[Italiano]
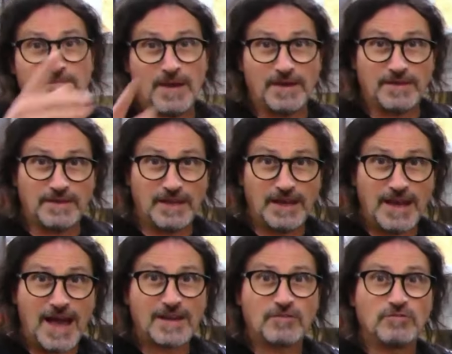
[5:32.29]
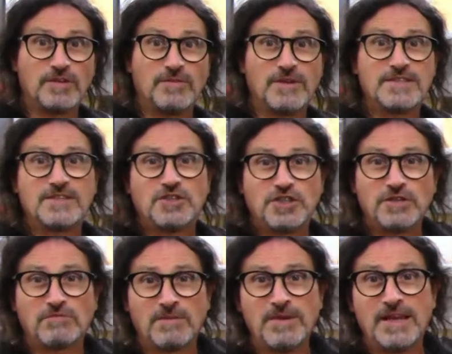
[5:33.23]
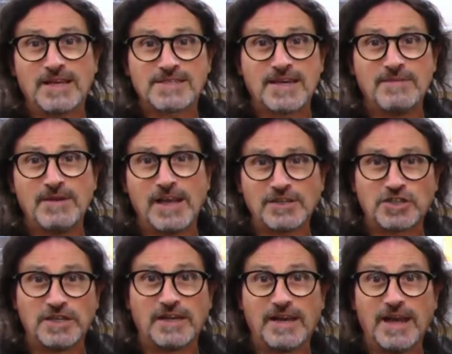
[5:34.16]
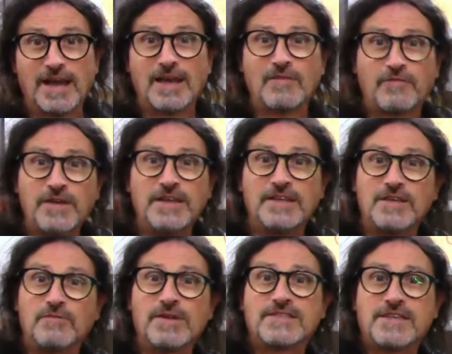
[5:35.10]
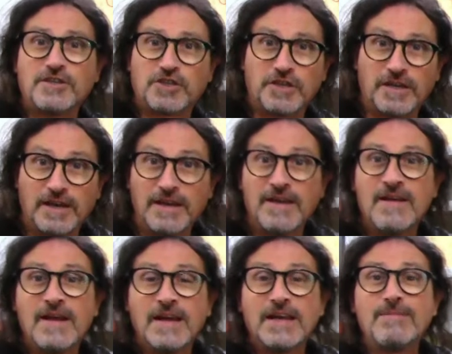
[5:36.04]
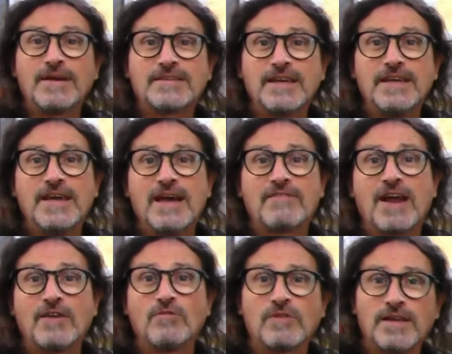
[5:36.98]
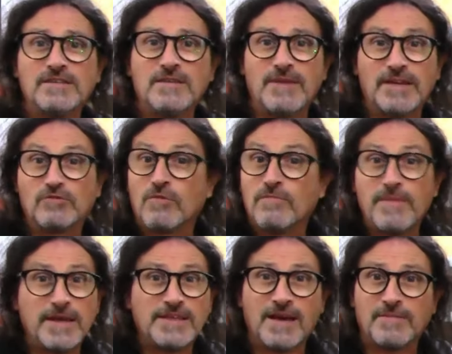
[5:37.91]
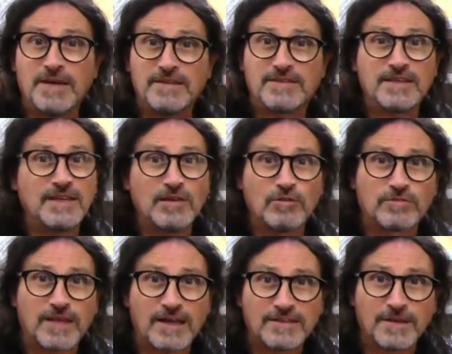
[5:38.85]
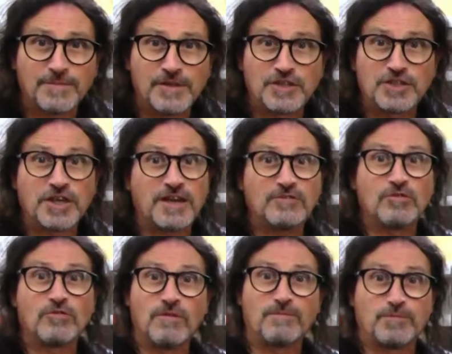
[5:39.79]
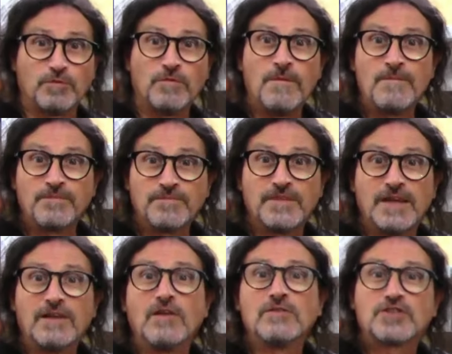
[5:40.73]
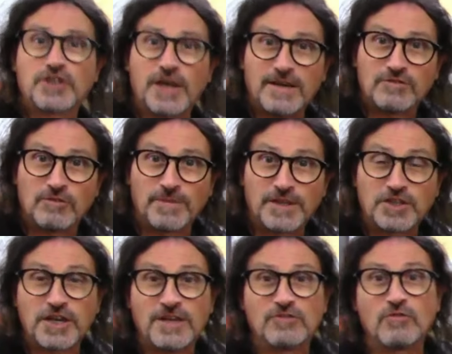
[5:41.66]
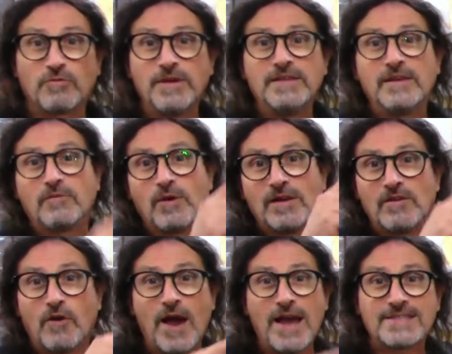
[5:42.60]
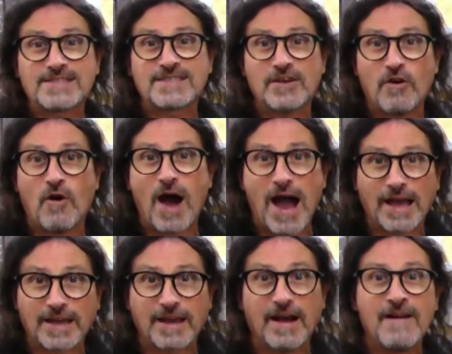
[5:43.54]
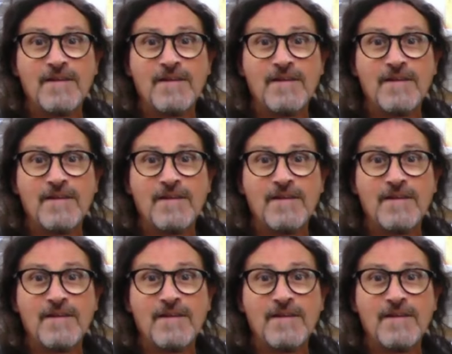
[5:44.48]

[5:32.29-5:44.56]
Beh, nell'arco di questi 5.000-6.000 cicli, alla fine di questi cicli, le batterie avranno un rendimento mediamente dell'80%, non più del 100%, quindi quell'OSOH,